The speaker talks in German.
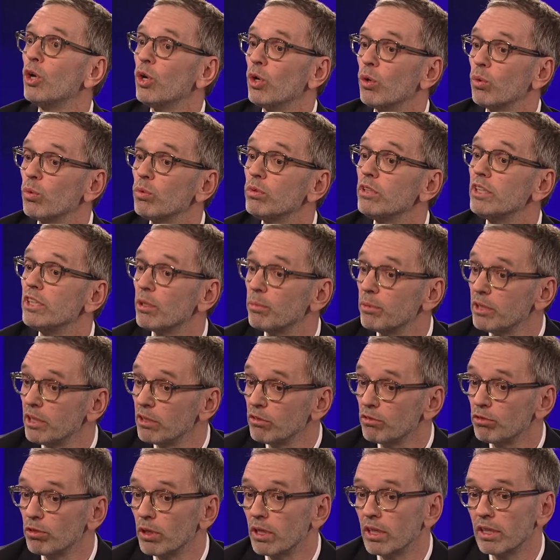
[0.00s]
Und ich habe
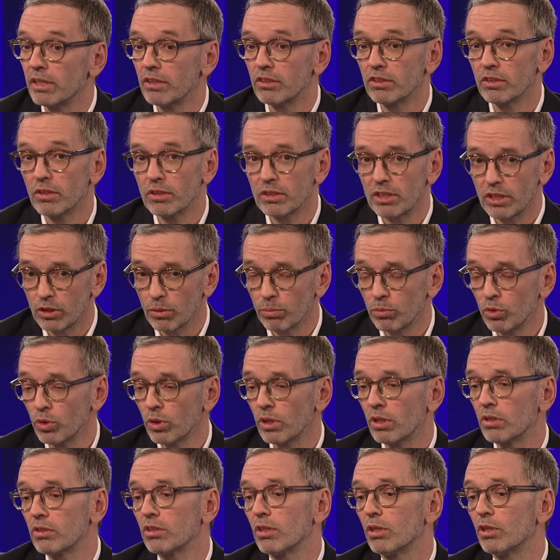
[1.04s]
Ihnen vorher gesagt, ich habe
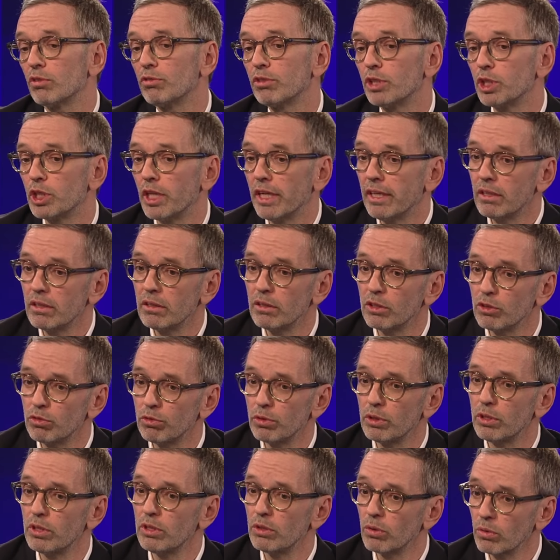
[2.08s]
durchaus auch Verständnis
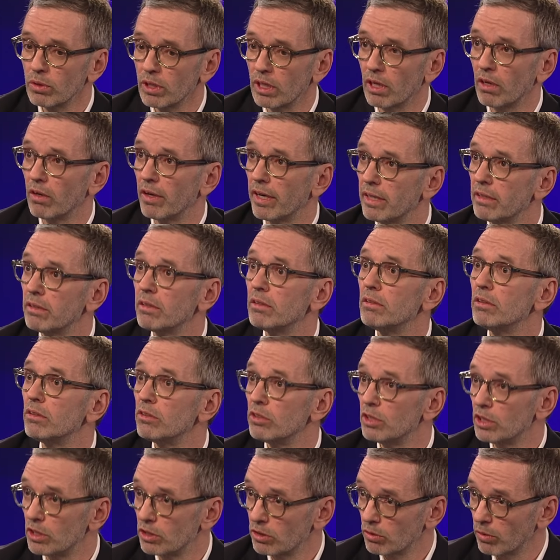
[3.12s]
für die jungen Leute, die
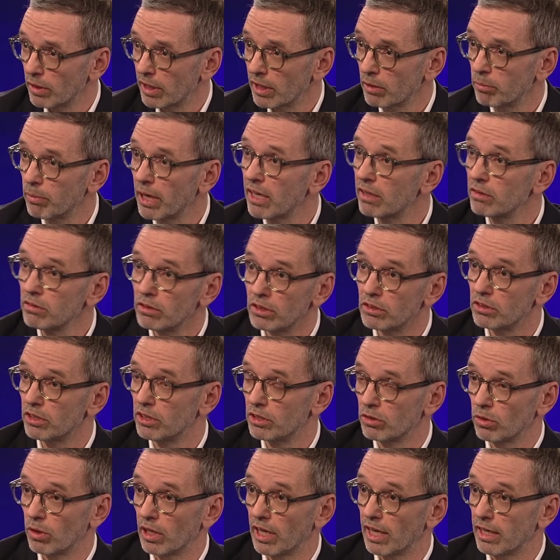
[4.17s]
sich Sorgen machen, die
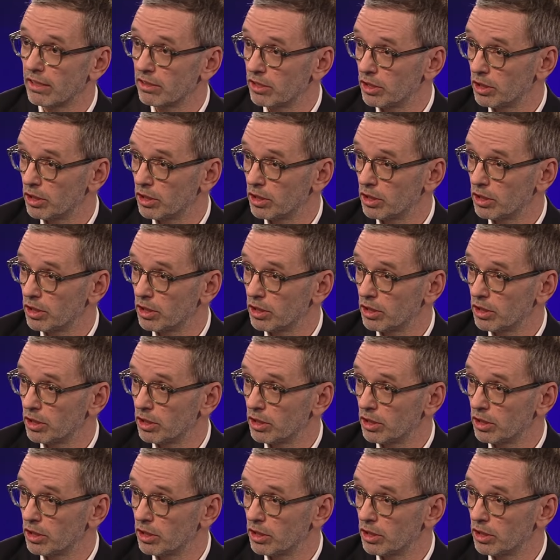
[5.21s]
sich da Last